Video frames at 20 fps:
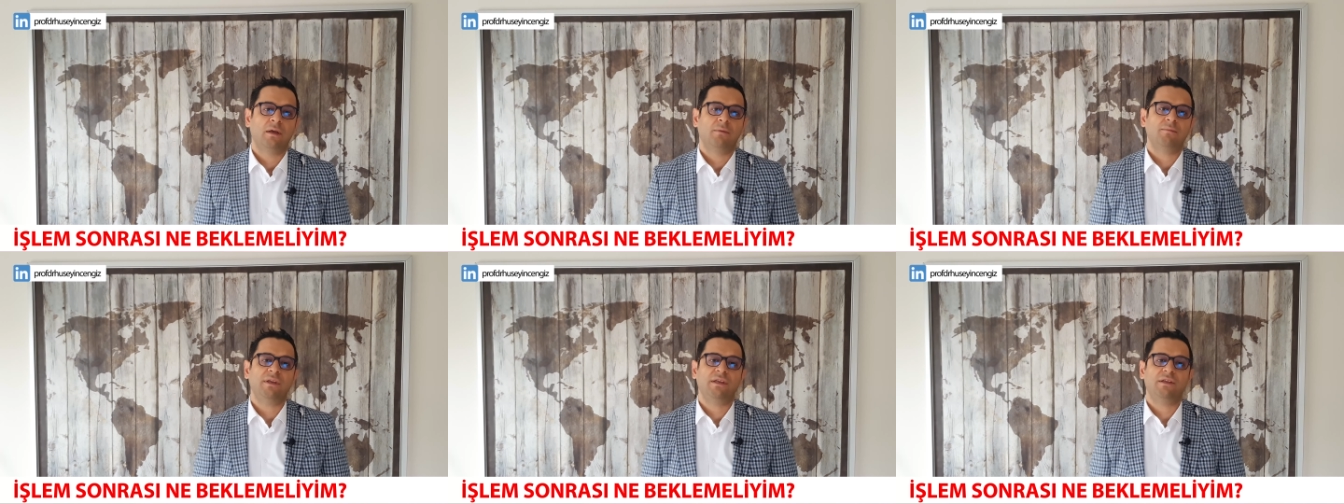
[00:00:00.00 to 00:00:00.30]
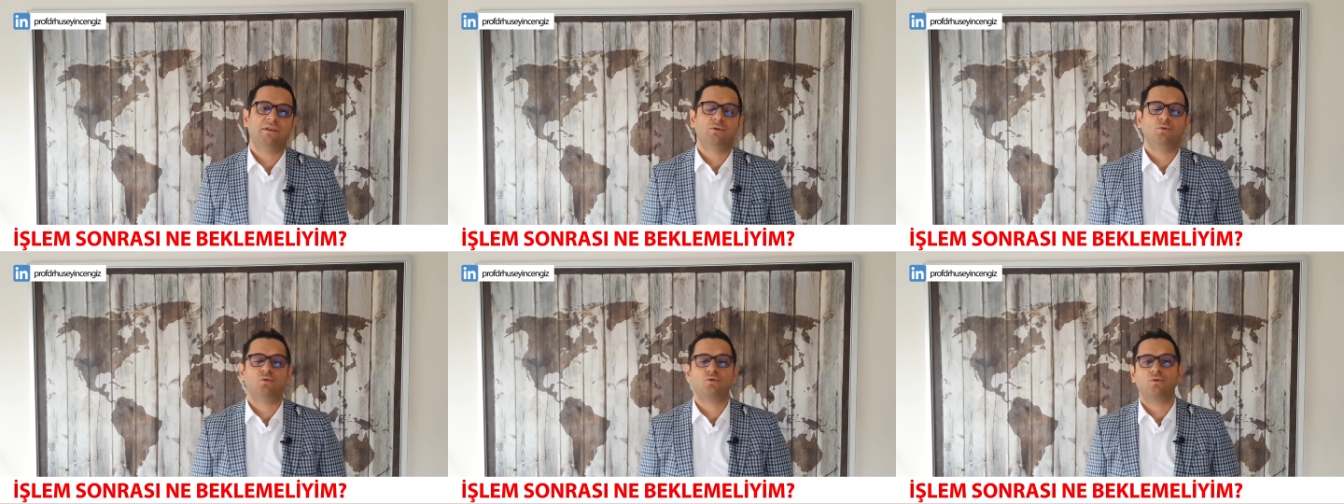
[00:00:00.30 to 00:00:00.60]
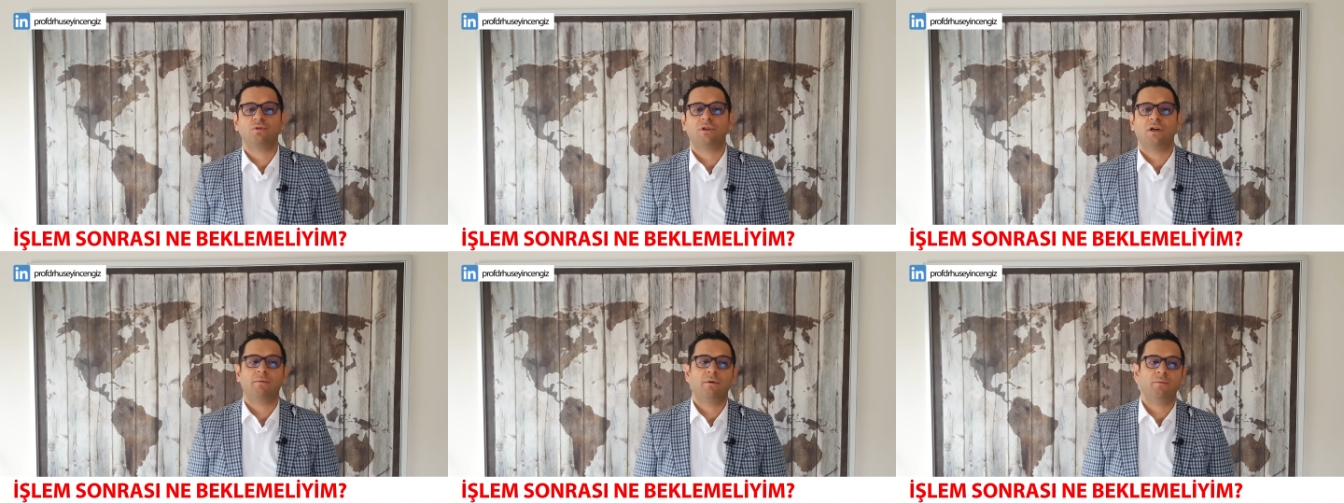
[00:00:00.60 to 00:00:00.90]
Bir 2-3
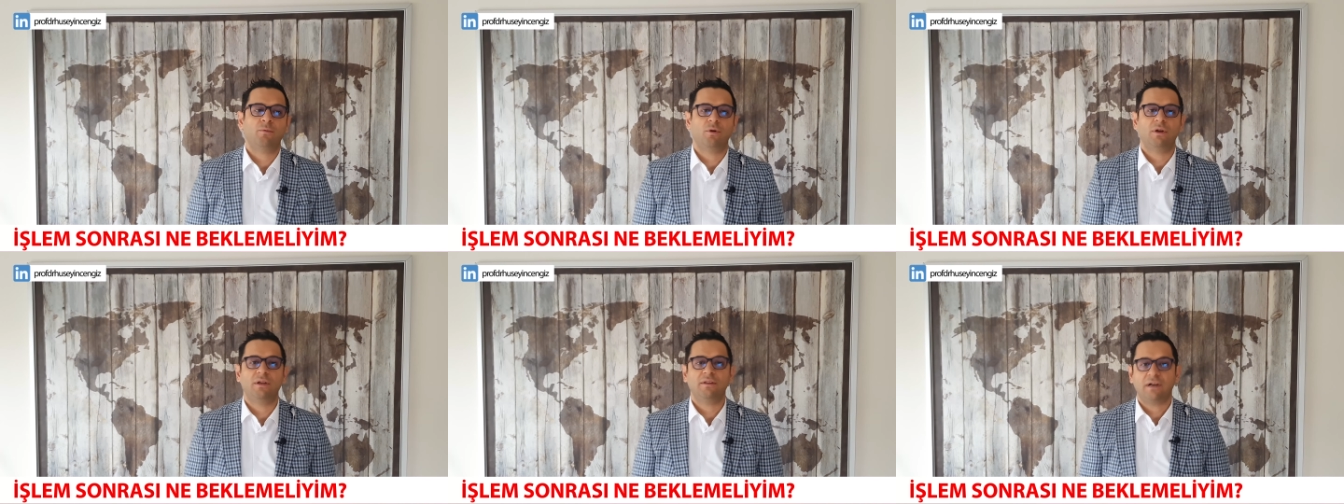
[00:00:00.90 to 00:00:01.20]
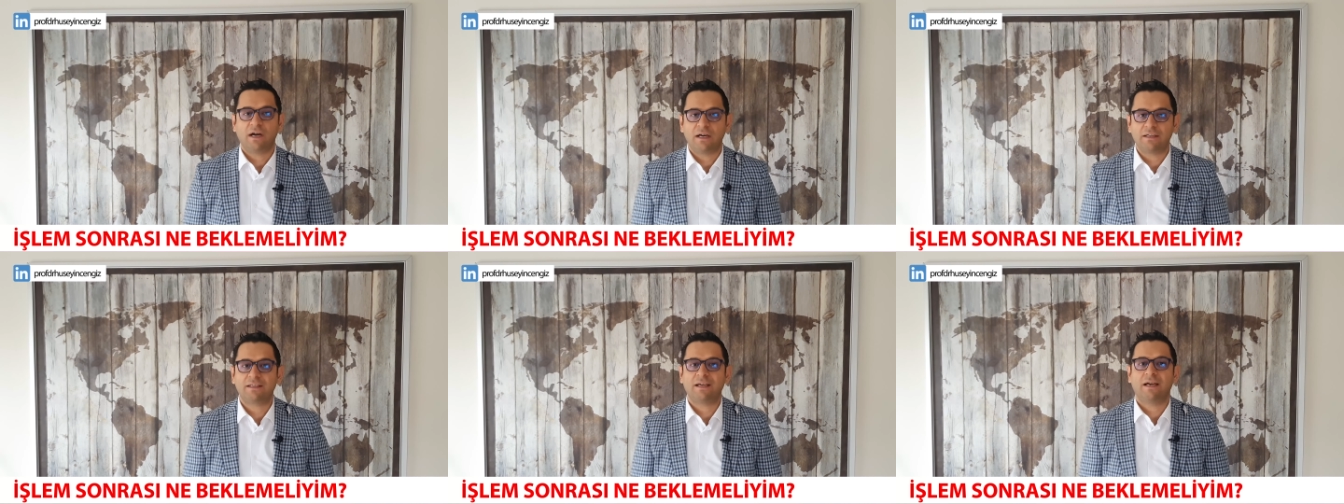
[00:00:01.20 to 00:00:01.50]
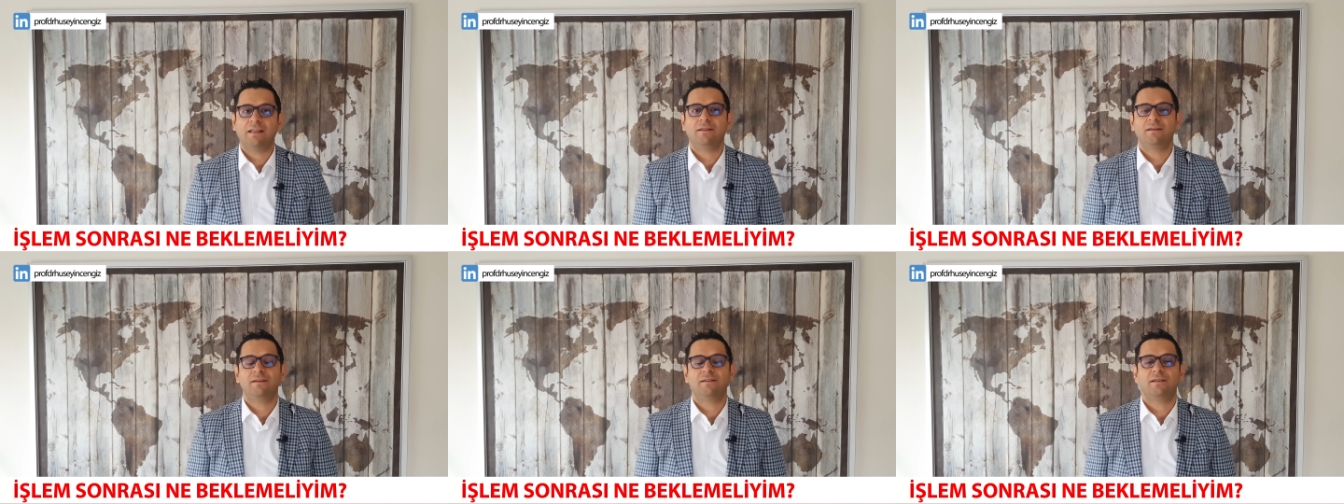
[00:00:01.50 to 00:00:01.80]
gün ama böyle daha
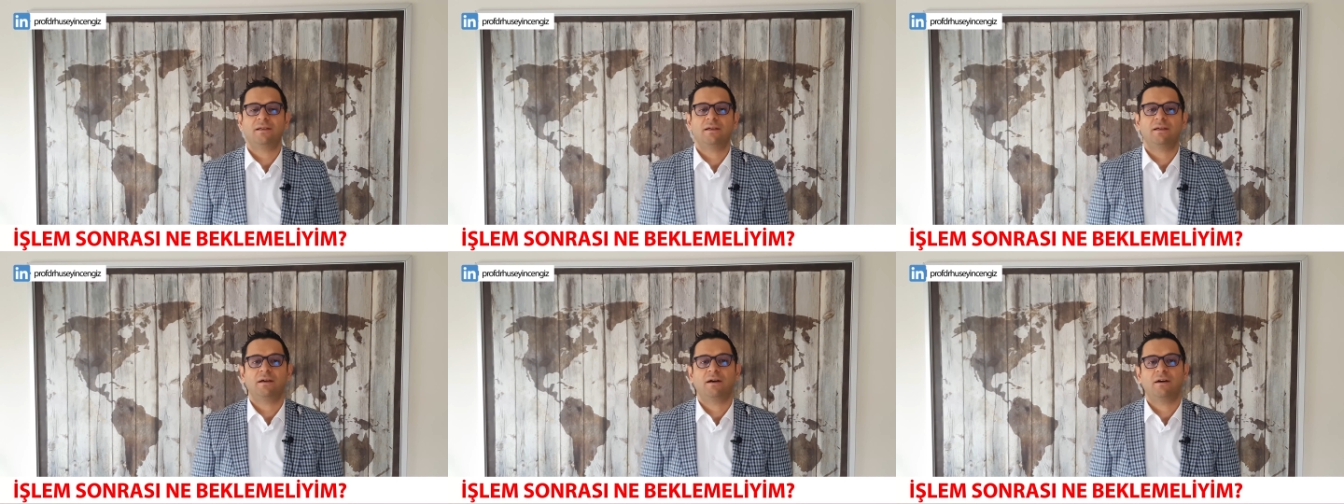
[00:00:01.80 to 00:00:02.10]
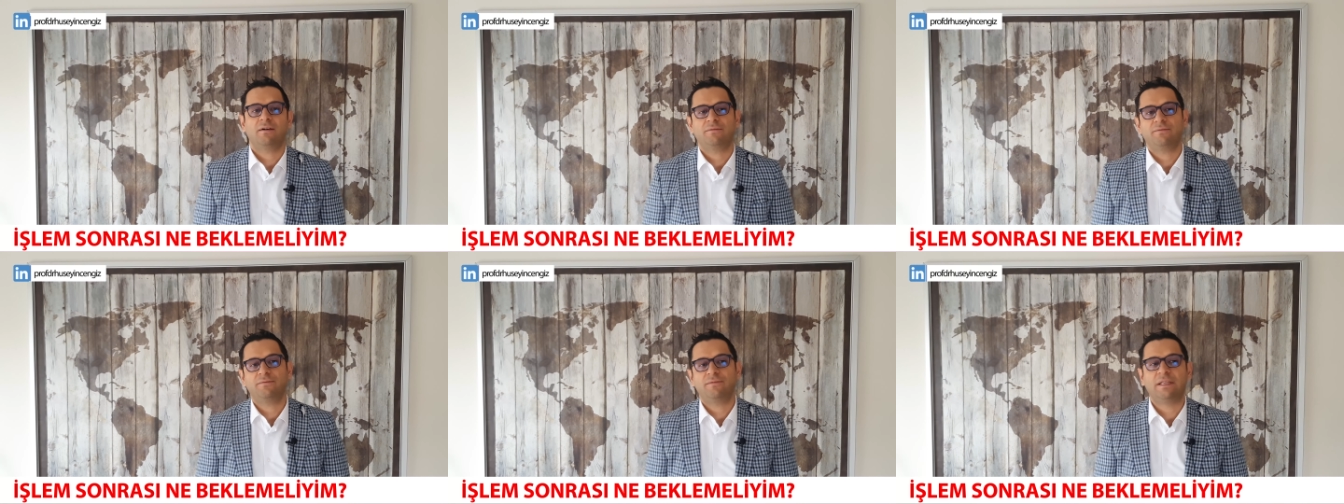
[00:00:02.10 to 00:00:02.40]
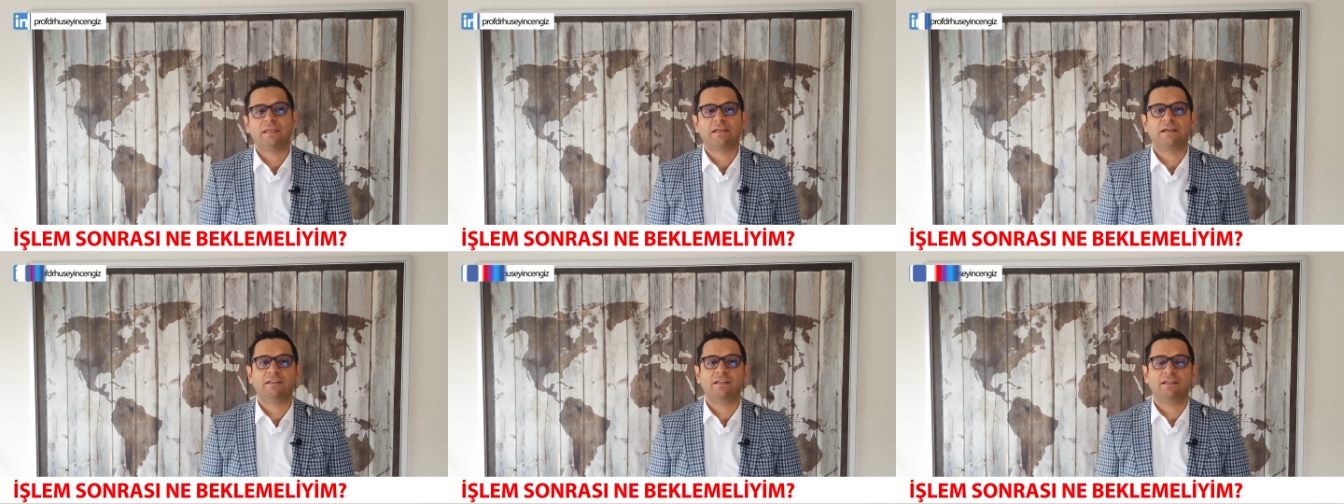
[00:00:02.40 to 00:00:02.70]
kendinize
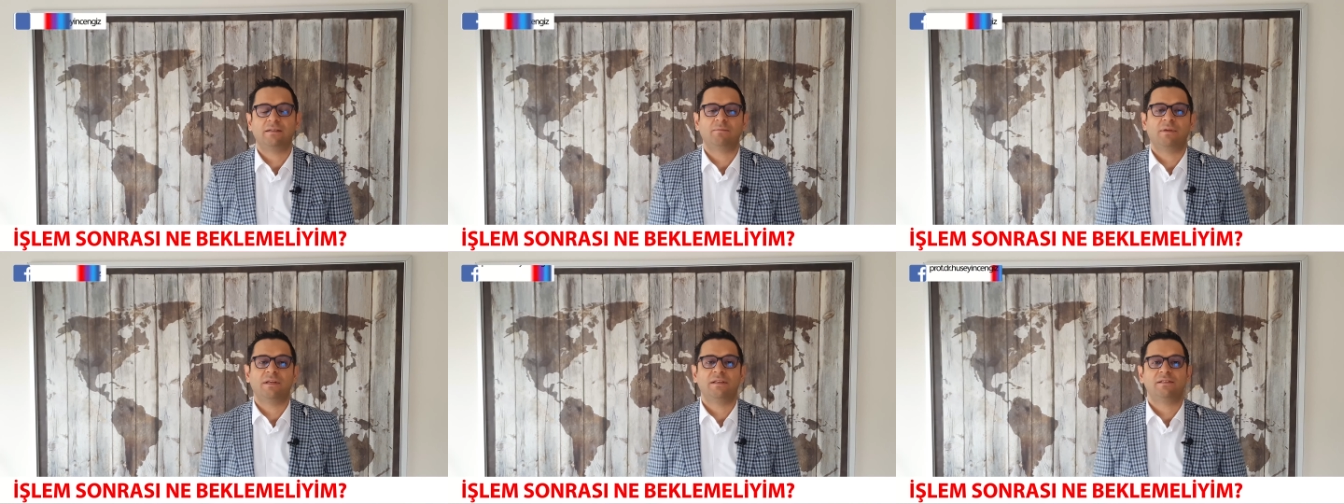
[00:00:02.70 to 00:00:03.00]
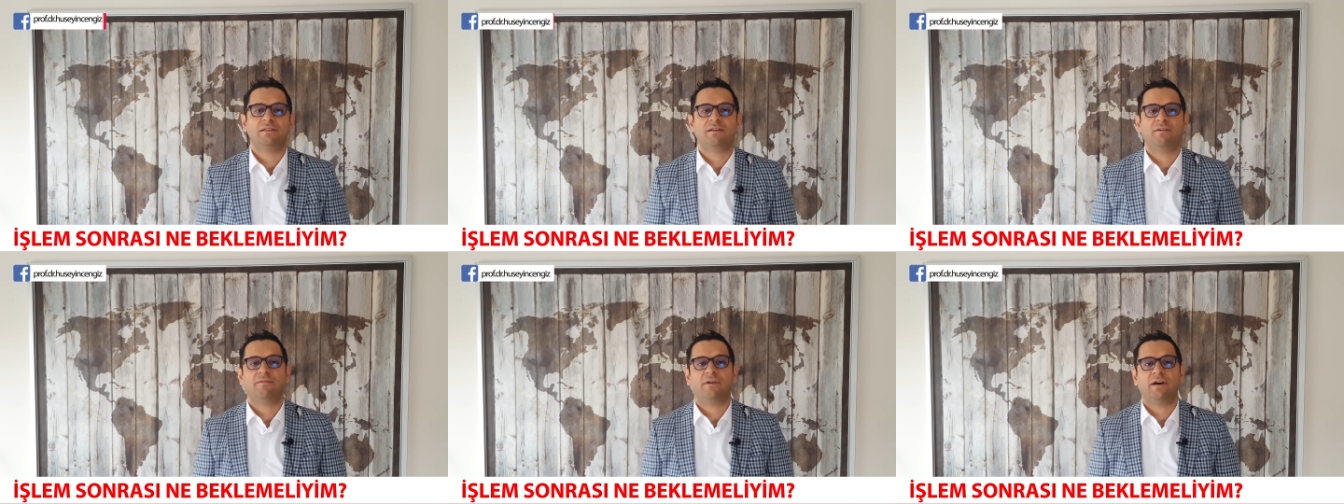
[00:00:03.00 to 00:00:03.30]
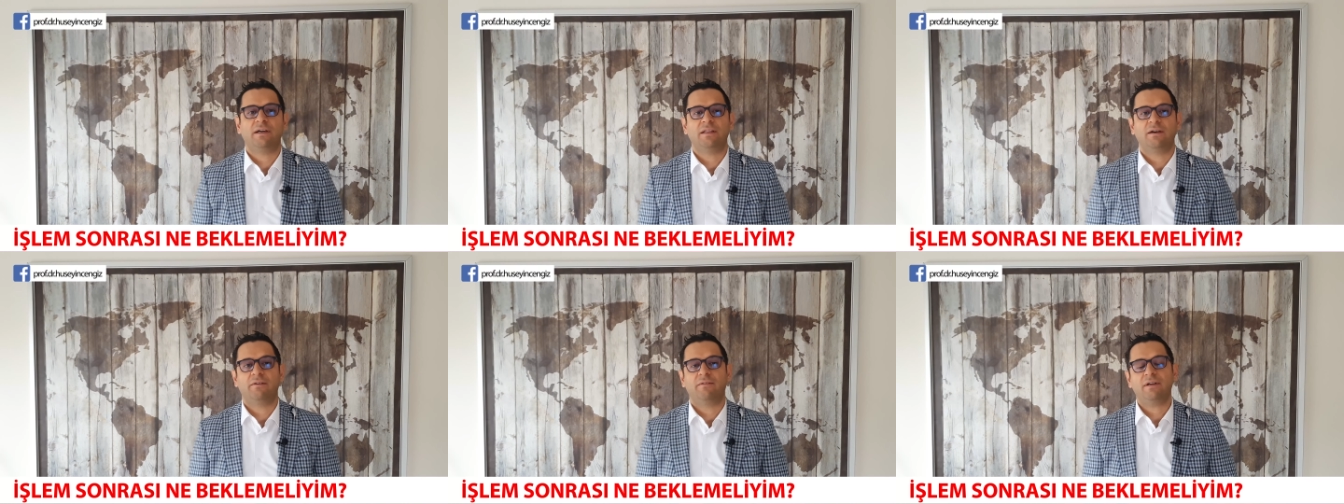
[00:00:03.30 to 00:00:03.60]
dikkat etmenizde
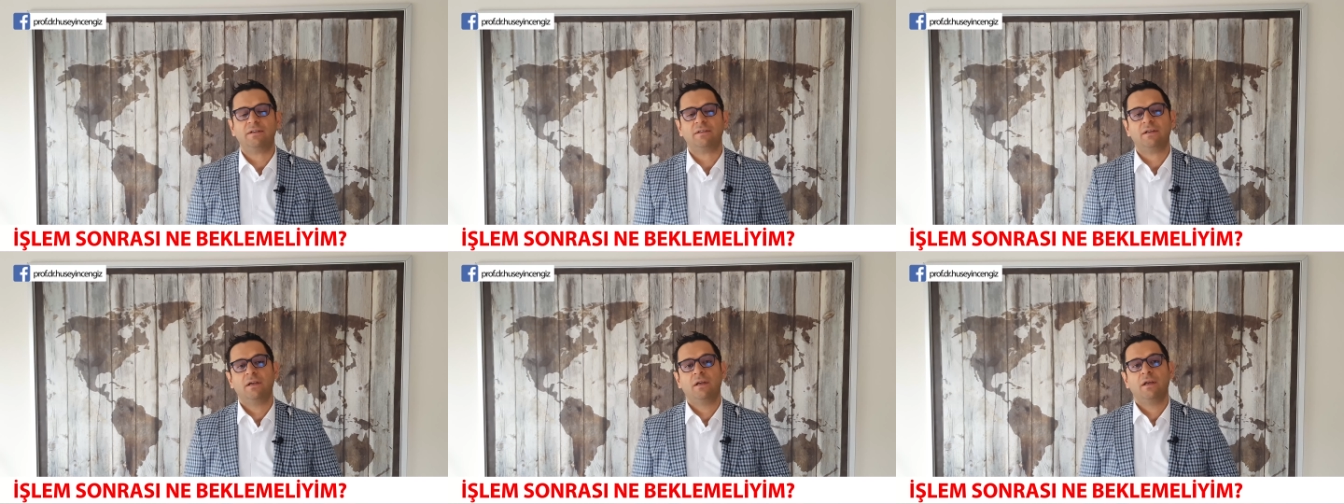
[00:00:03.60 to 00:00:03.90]
fayda var.